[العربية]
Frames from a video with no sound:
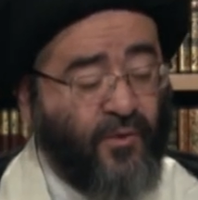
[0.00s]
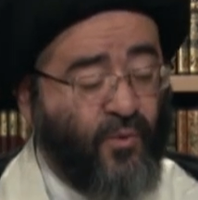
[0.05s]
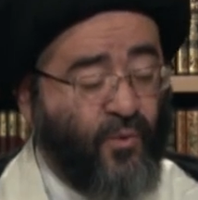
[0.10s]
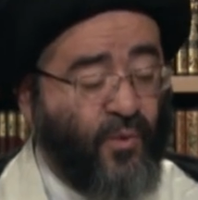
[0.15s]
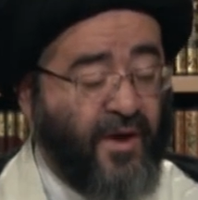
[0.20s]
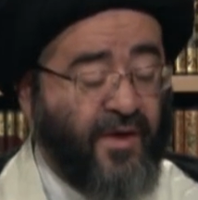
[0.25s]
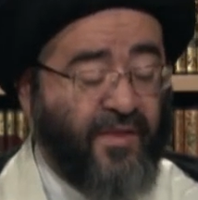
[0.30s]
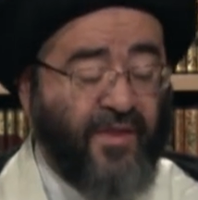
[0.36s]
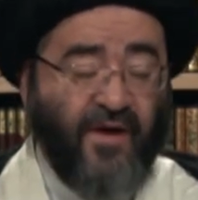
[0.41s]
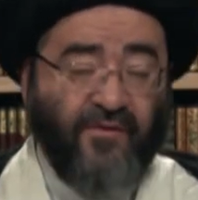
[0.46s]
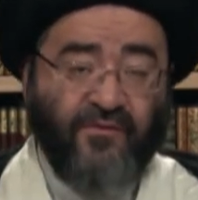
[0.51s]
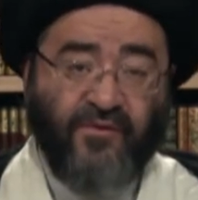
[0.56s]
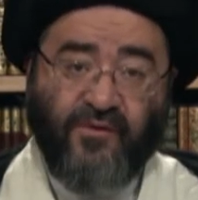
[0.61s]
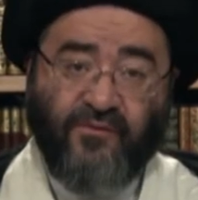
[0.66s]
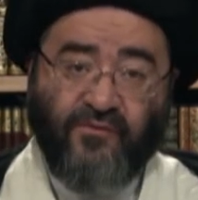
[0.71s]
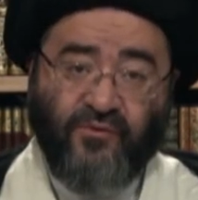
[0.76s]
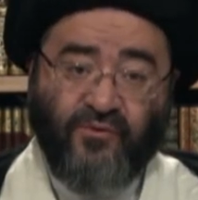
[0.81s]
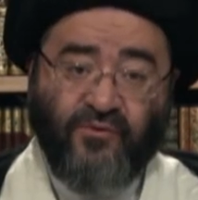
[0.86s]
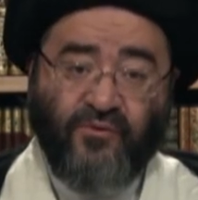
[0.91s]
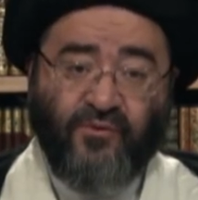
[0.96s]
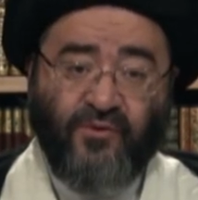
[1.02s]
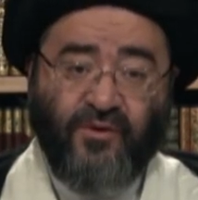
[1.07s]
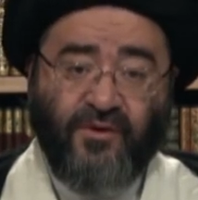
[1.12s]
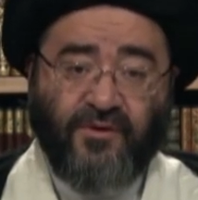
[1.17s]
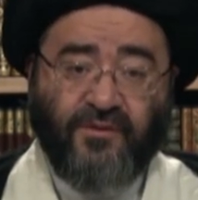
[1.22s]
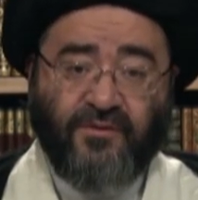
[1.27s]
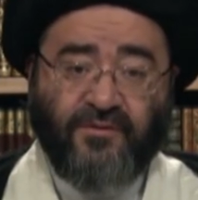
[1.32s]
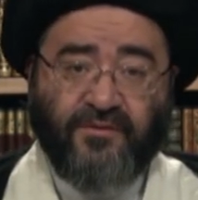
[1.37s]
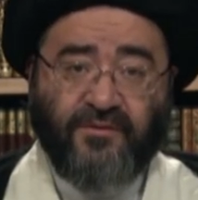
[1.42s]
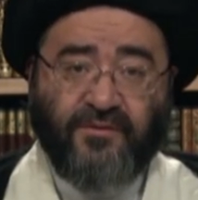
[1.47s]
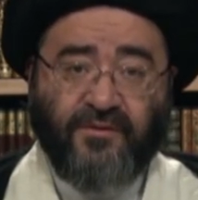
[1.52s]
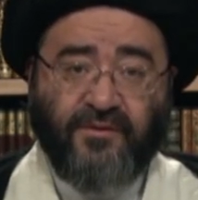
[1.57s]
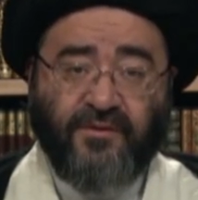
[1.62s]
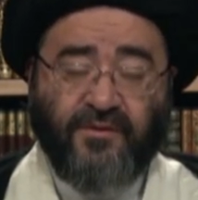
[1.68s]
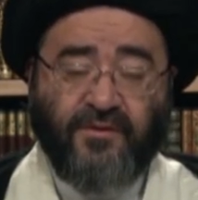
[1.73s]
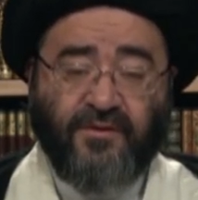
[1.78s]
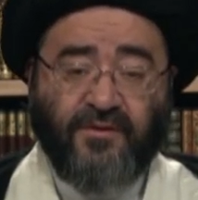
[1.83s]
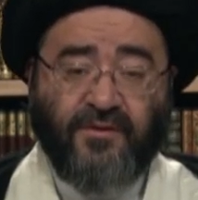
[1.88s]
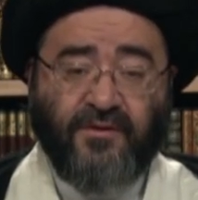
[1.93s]
وإذا في الفروع
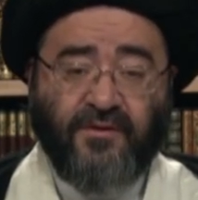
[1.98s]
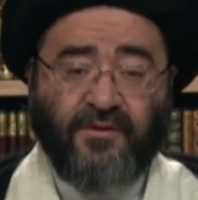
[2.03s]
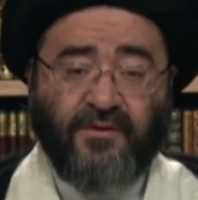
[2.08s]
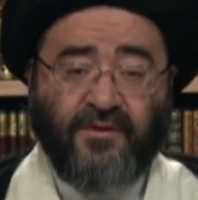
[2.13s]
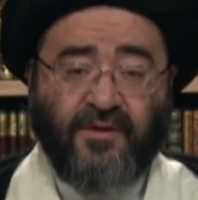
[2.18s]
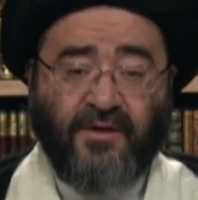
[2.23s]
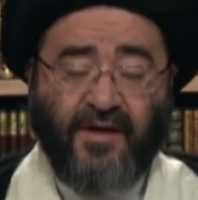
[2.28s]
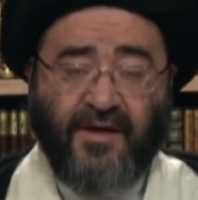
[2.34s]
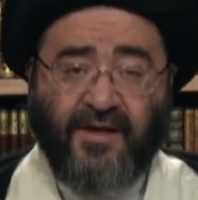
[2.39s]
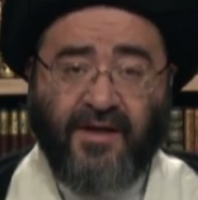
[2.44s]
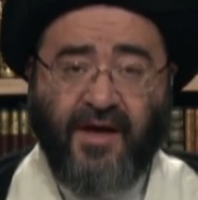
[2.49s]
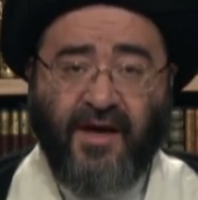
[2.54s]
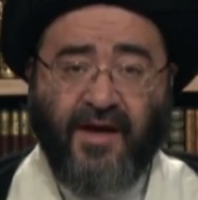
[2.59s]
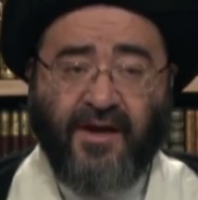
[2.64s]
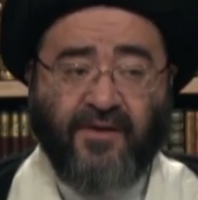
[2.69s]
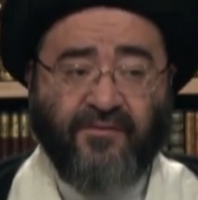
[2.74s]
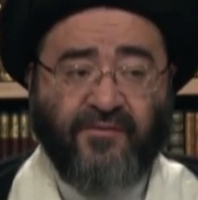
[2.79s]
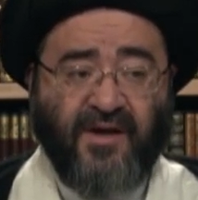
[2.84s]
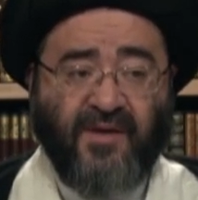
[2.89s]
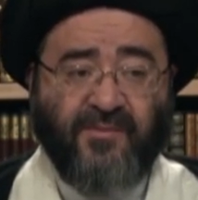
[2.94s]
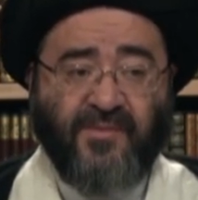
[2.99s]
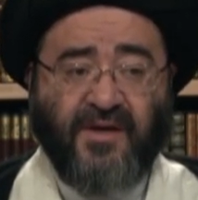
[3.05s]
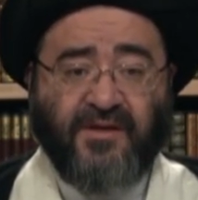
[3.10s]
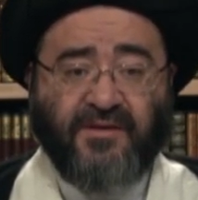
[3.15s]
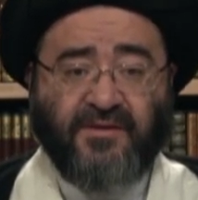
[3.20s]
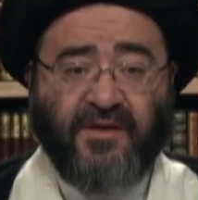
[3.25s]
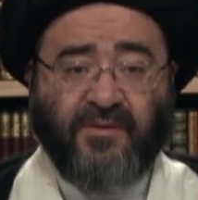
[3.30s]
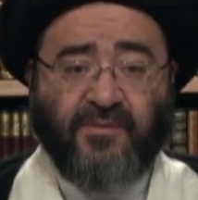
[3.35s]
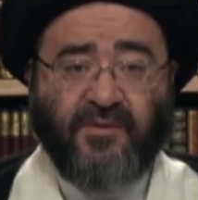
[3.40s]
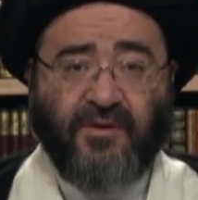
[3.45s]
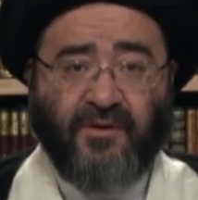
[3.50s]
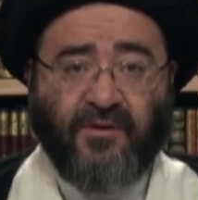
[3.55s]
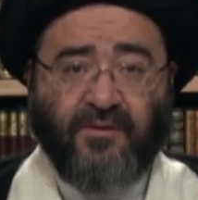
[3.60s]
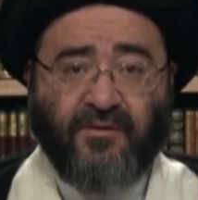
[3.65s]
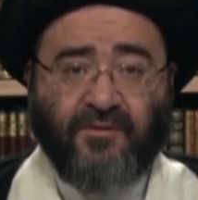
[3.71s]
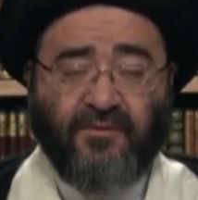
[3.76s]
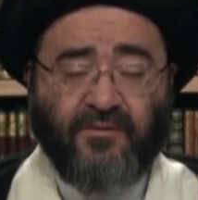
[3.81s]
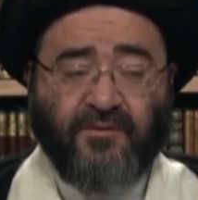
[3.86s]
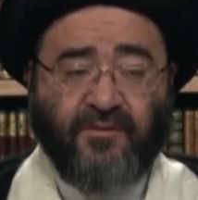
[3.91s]
انحرف لم يتبع
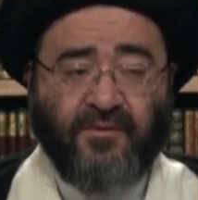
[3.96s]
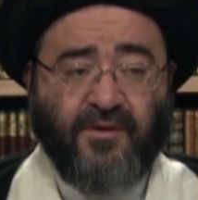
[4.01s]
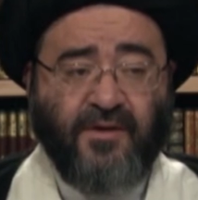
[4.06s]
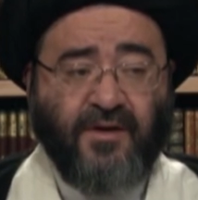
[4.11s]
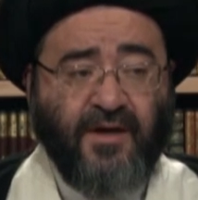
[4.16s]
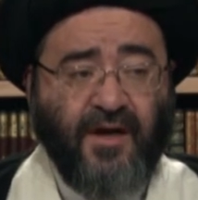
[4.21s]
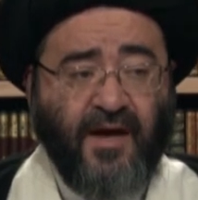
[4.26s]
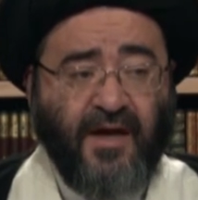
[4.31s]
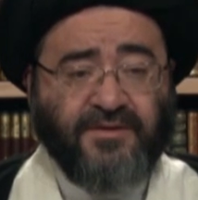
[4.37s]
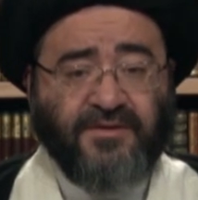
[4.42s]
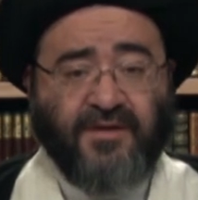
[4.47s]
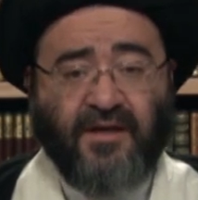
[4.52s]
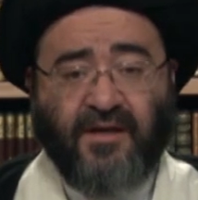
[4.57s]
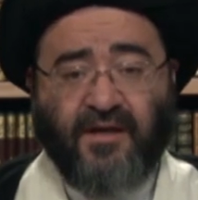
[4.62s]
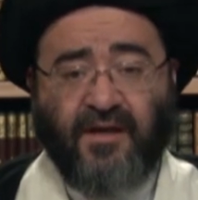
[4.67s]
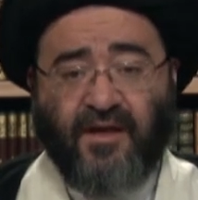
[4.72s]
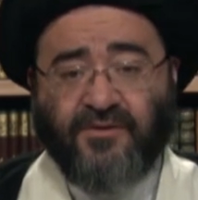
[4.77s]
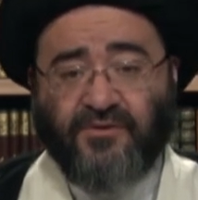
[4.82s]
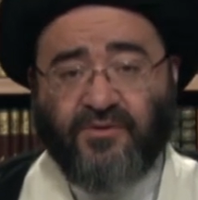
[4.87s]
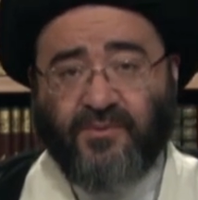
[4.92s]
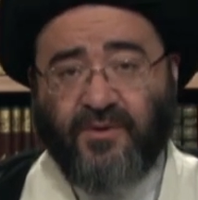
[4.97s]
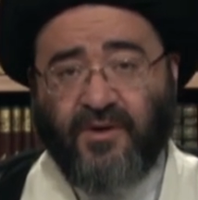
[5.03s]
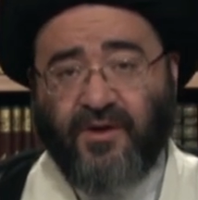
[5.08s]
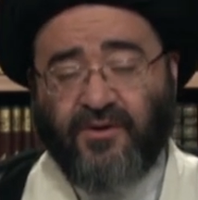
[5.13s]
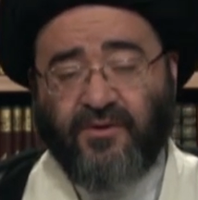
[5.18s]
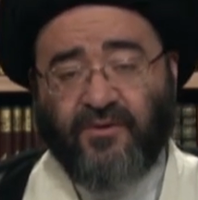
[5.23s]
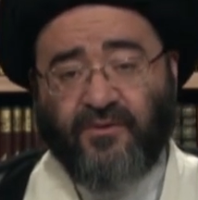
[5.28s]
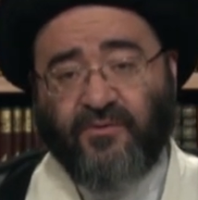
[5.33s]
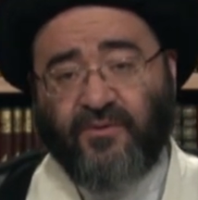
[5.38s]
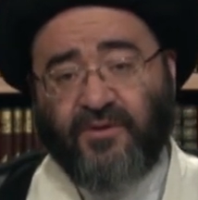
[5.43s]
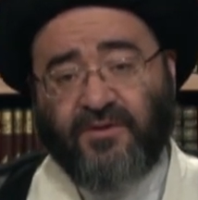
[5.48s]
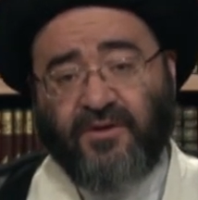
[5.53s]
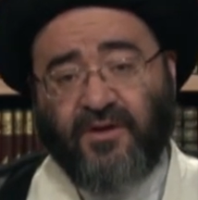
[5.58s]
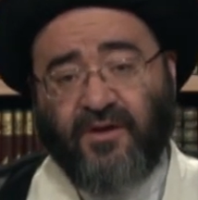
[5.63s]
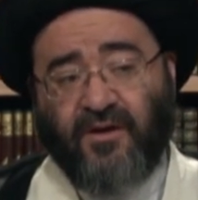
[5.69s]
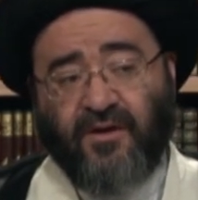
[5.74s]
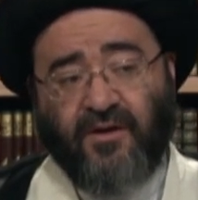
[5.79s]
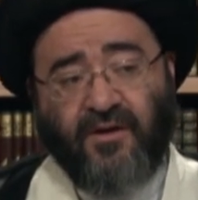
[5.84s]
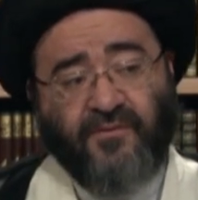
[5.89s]
عصى الله سبحانه
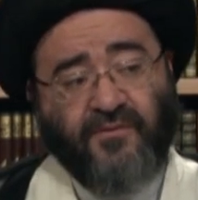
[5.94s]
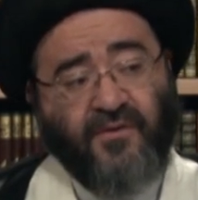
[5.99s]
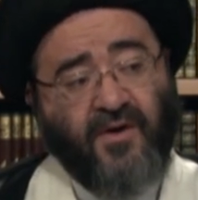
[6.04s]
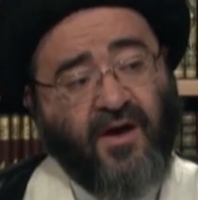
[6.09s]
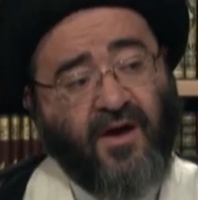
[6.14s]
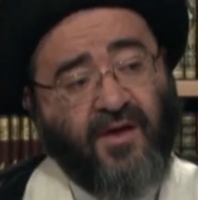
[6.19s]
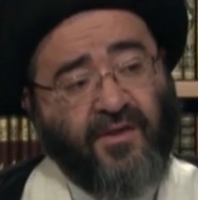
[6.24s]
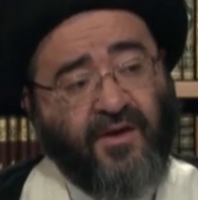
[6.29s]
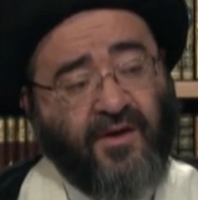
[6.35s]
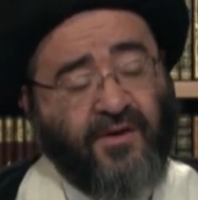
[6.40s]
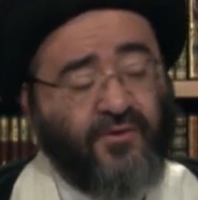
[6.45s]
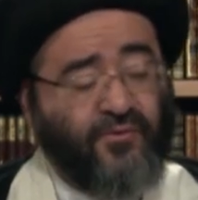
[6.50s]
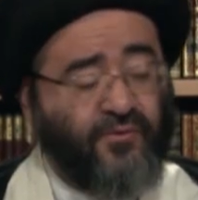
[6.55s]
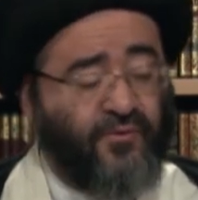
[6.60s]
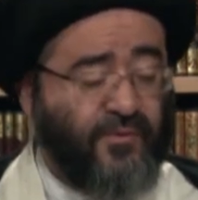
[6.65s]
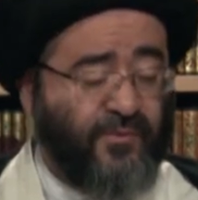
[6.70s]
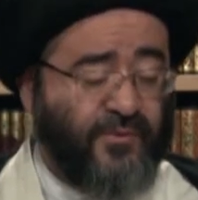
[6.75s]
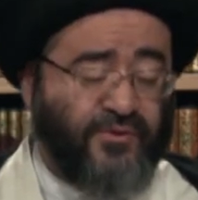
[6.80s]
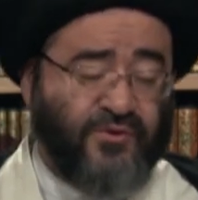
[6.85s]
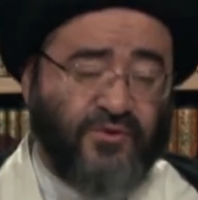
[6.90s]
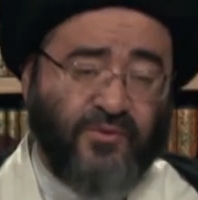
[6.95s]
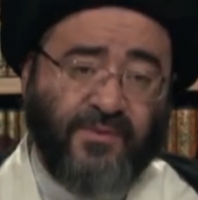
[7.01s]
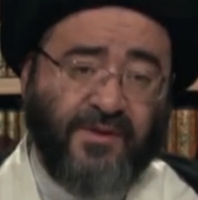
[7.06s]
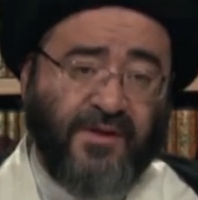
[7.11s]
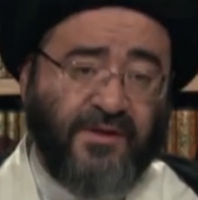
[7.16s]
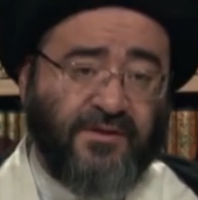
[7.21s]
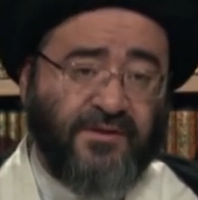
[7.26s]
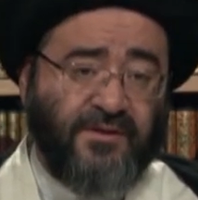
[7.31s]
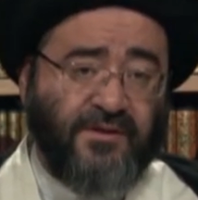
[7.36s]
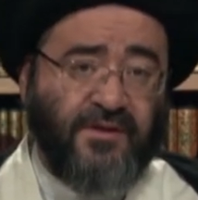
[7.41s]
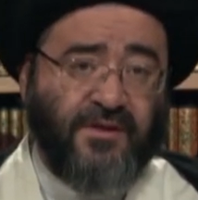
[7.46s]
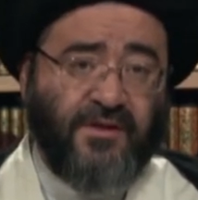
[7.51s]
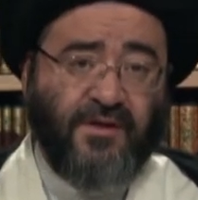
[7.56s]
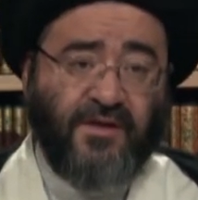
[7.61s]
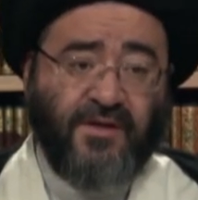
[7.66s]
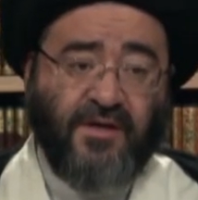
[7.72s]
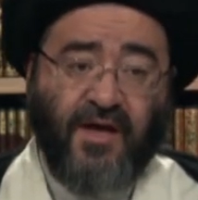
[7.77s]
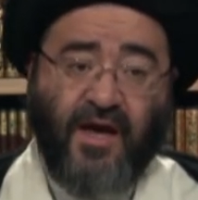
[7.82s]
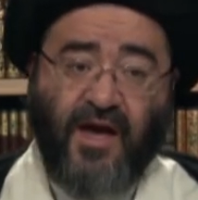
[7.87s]
وتعالى فهذا يكون من زمرة
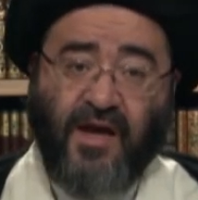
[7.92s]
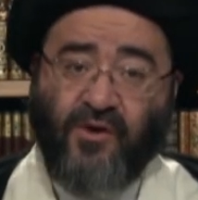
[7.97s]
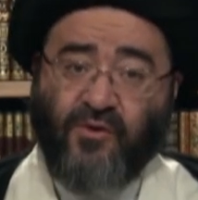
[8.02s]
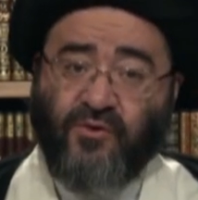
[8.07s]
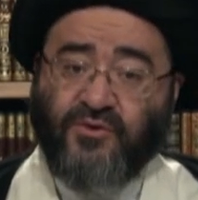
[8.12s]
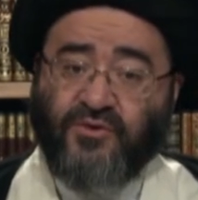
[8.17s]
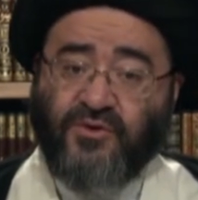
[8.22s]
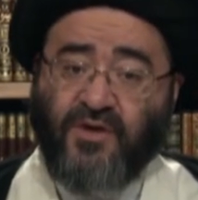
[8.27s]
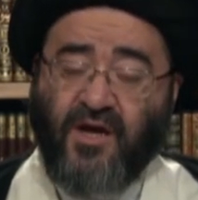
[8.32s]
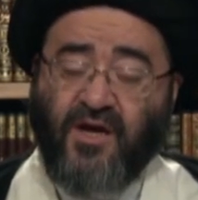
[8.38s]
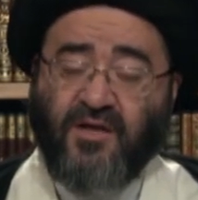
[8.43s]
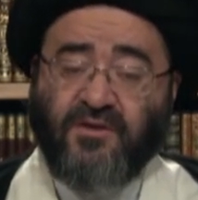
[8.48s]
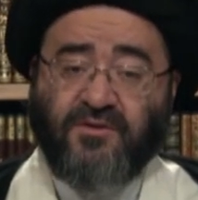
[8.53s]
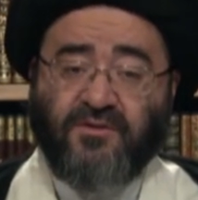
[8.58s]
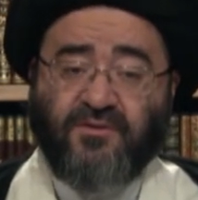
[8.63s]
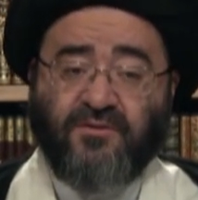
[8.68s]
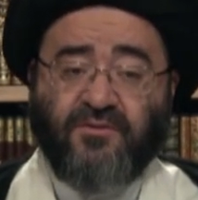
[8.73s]
العصاة